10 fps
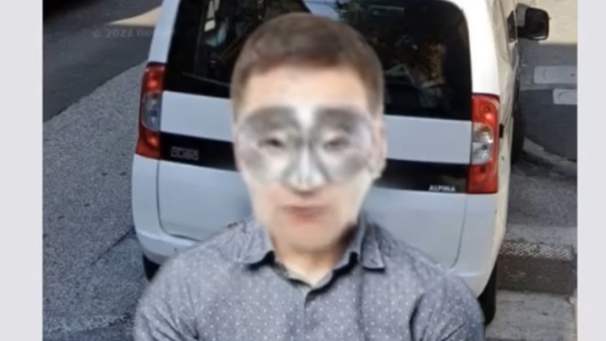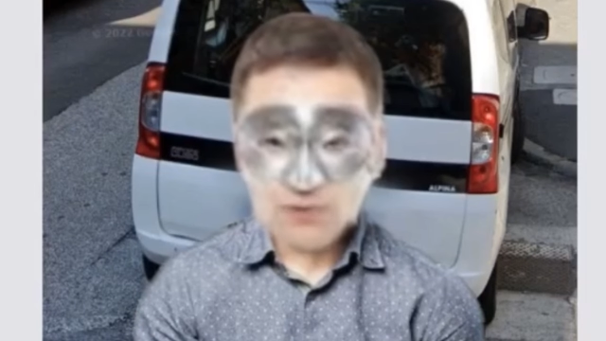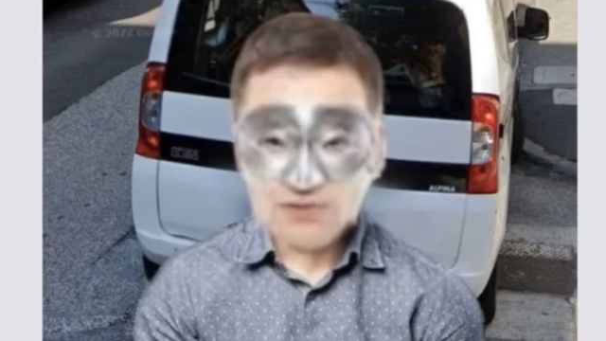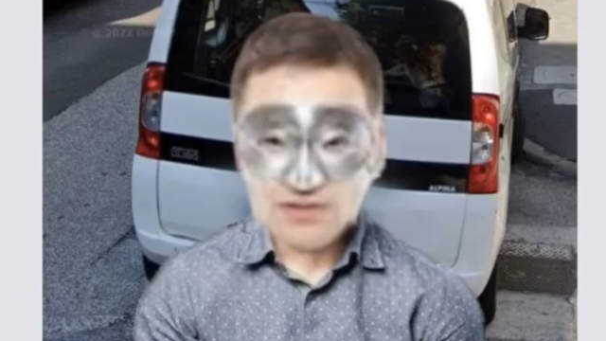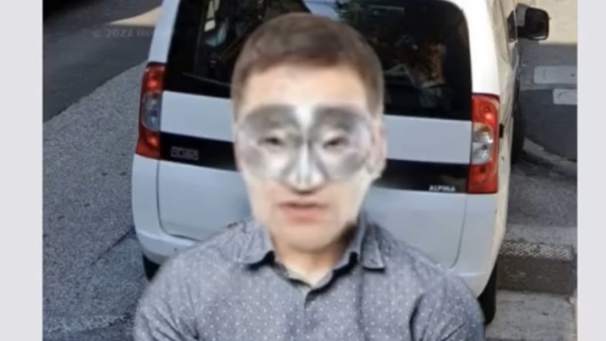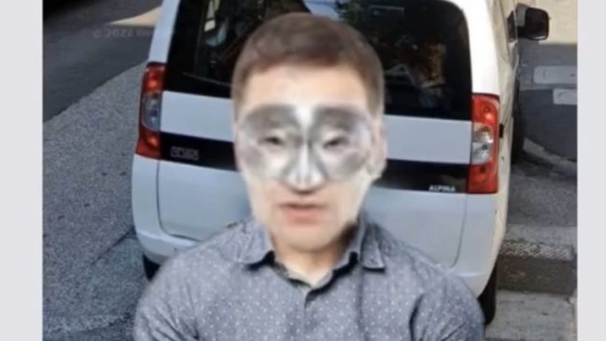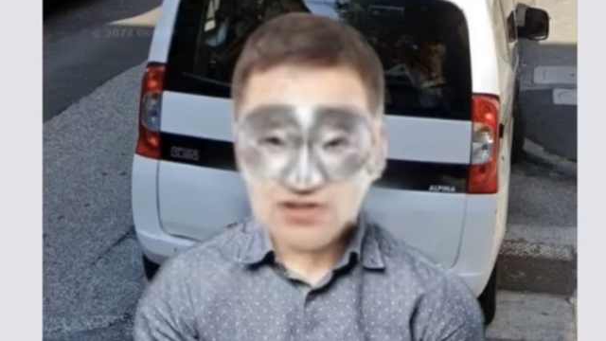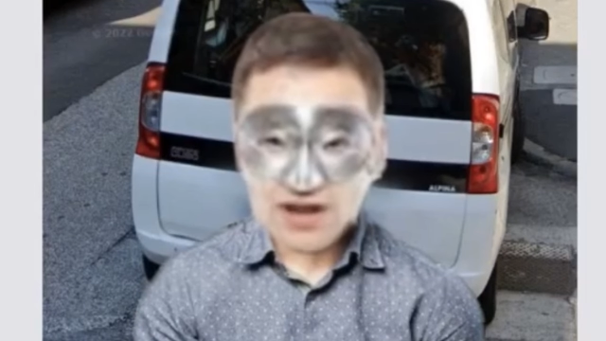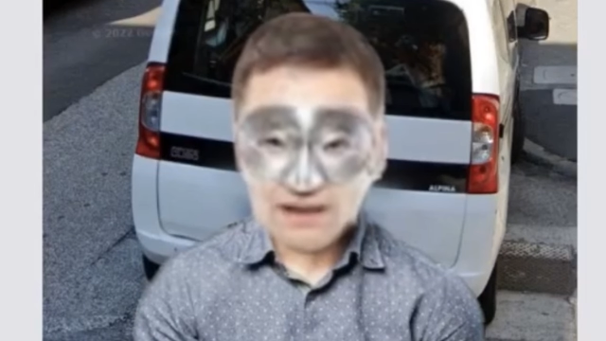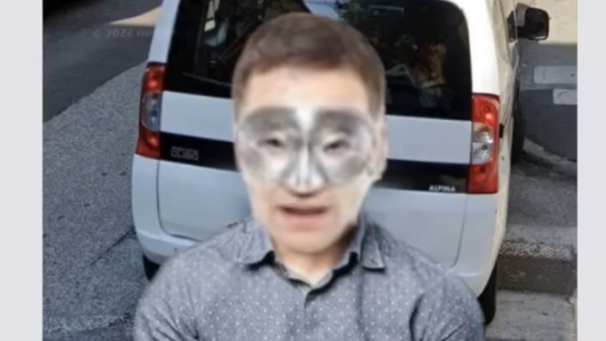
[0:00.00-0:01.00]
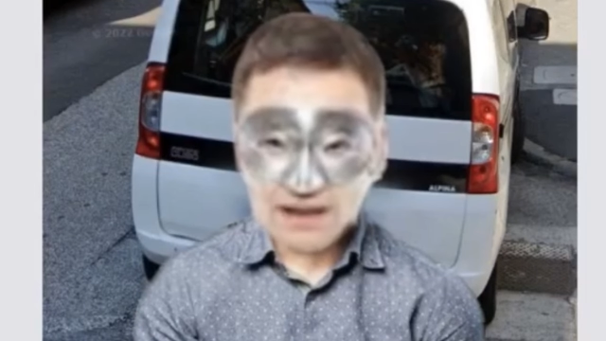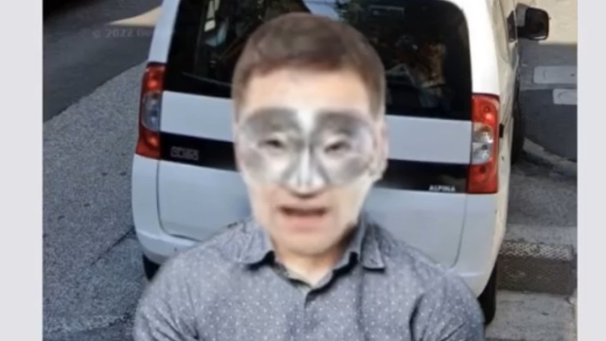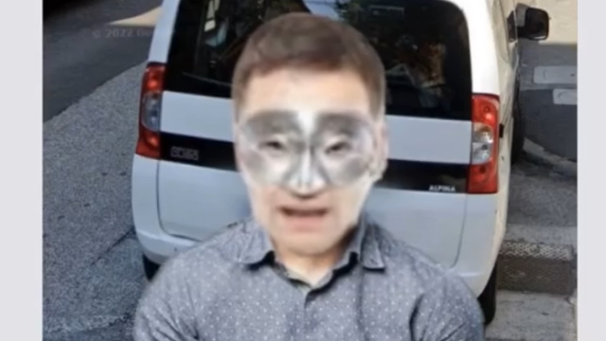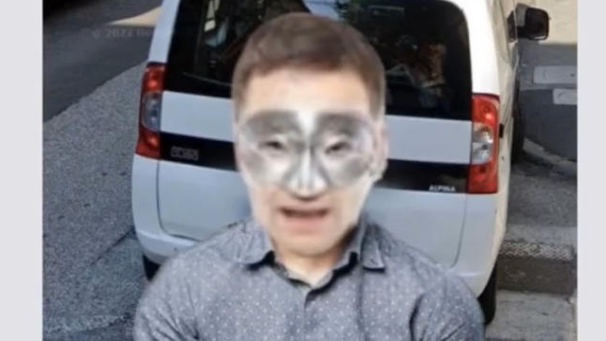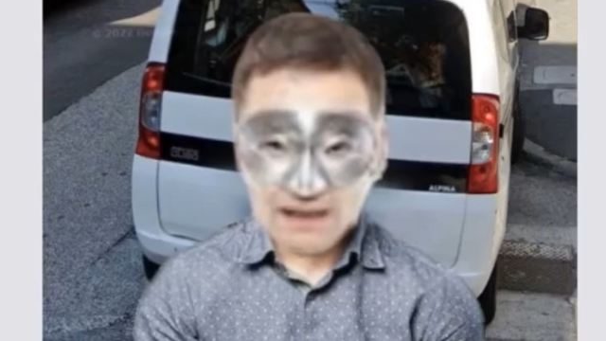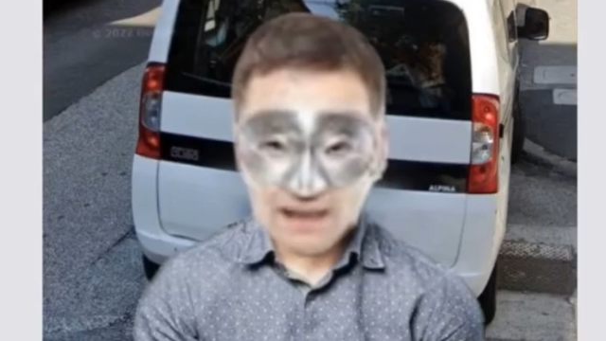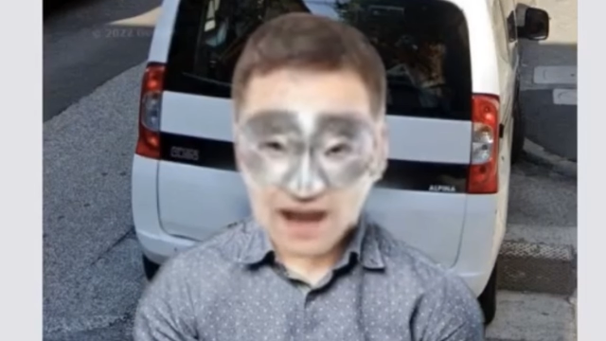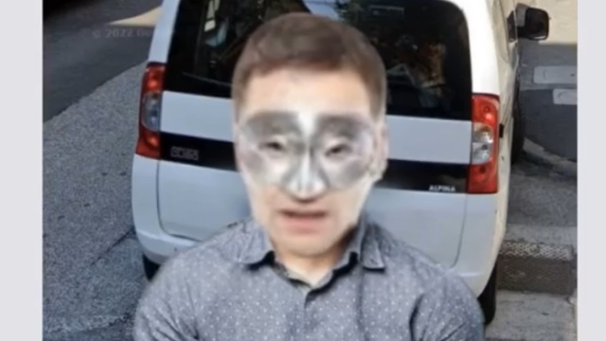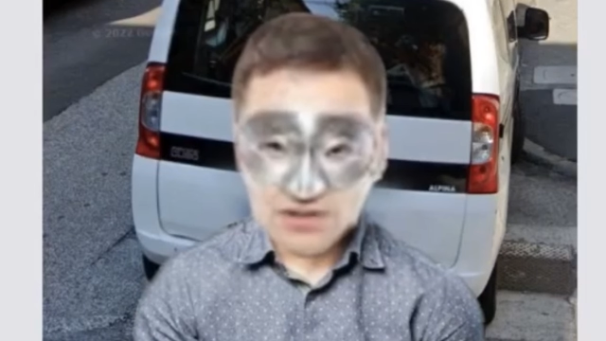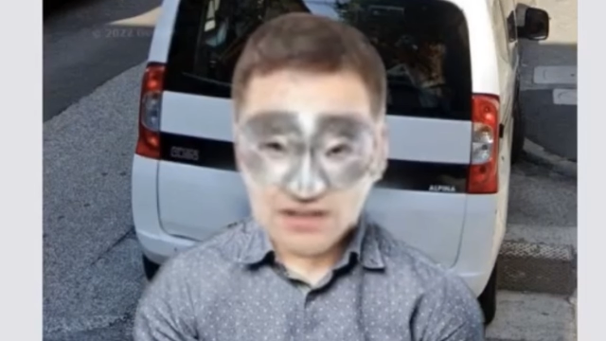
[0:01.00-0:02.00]
48 16
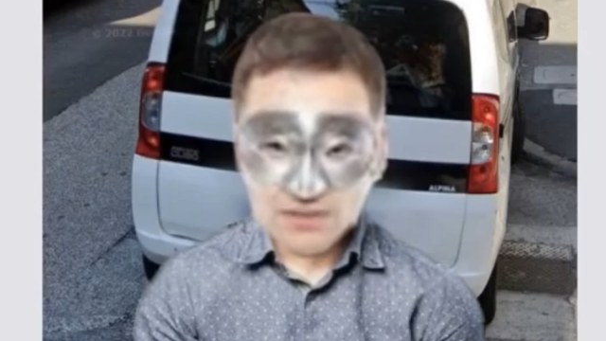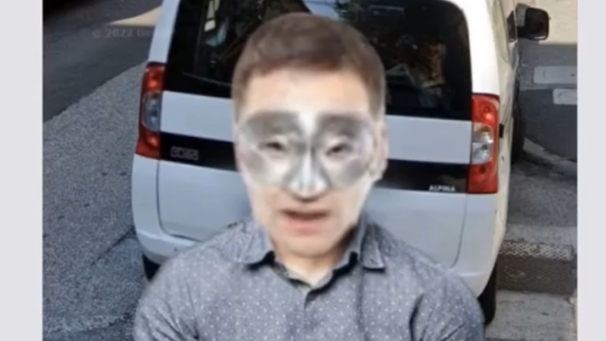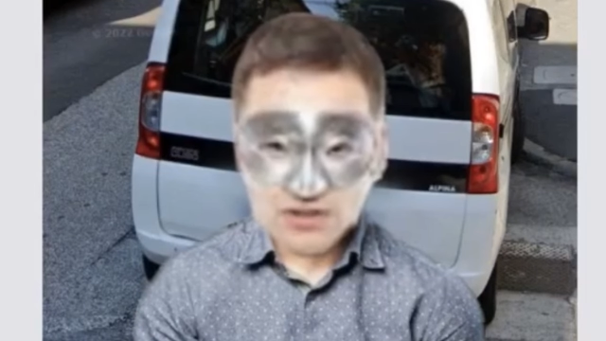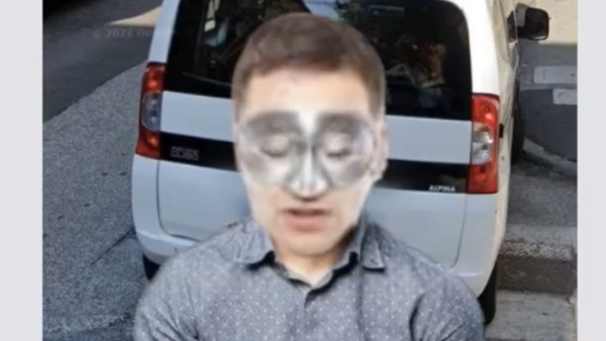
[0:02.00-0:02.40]
16 9.